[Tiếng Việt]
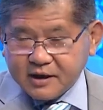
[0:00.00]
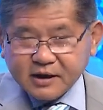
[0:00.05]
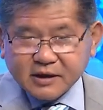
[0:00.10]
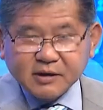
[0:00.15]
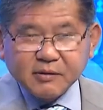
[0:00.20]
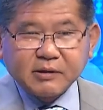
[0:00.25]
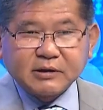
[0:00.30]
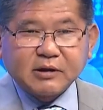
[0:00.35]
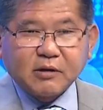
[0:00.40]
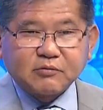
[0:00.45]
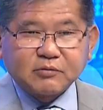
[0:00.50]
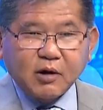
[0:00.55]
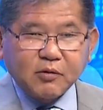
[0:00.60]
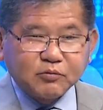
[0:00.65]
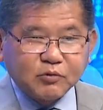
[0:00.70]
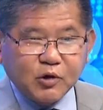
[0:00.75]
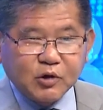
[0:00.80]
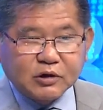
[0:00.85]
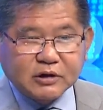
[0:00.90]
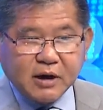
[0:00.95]
nhưng mà tổng thống
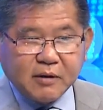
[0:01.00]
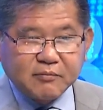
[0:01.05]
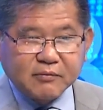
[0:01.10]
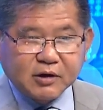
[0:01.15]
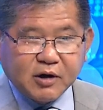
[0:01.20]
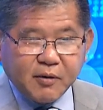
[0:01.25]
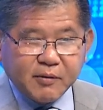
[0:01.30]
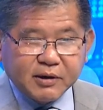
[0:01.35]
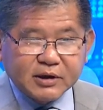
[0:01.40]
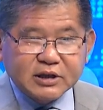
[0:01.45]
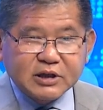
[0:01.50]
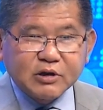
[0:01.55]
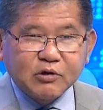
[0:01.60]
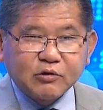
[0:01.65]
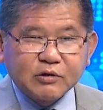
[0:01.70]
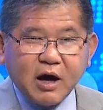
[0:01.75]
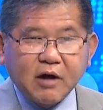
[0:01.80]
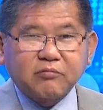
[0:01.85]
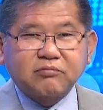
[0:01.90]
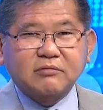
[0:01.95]
Donald Trump có một cái chiêu
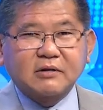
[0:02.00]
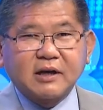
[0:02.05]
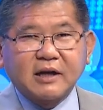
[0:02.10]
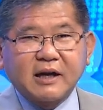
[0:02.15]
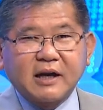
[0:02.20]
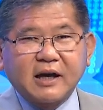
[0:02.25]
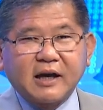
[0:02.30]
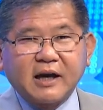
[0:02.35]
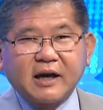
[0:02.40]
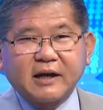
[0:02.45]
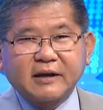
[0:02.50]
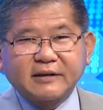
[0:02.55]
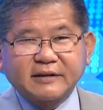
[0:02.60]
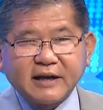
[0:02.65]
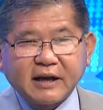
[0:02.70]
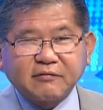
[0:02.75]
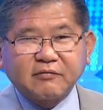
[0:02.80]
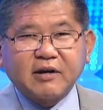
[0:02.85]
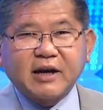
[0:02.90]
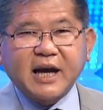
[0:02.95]
độc đó là
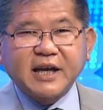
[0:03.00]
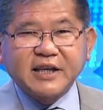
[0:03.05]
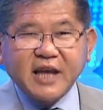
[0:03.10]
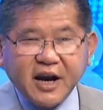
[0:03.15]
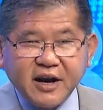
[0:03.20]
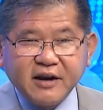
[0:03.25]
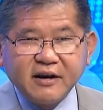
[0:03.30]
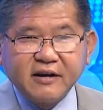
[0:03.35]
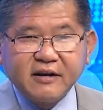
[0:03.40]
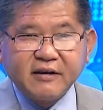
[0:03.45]
đánh vào cá nhân